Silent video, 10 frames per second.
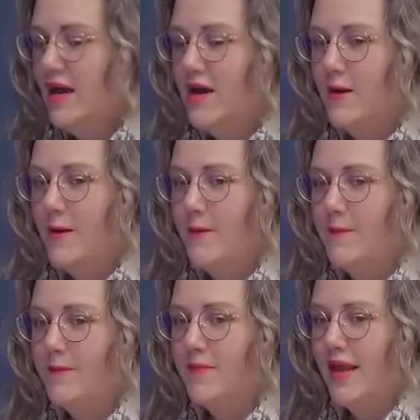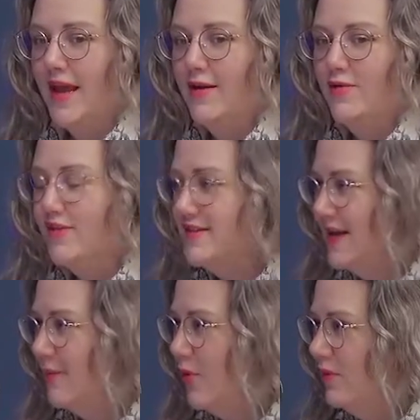elle le fait
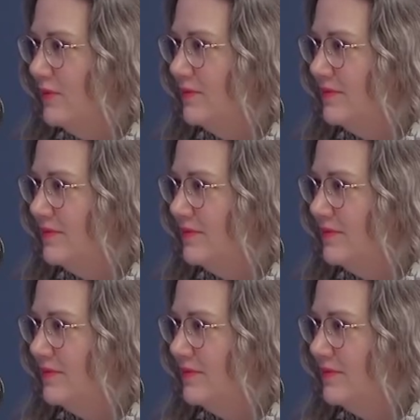sciemment.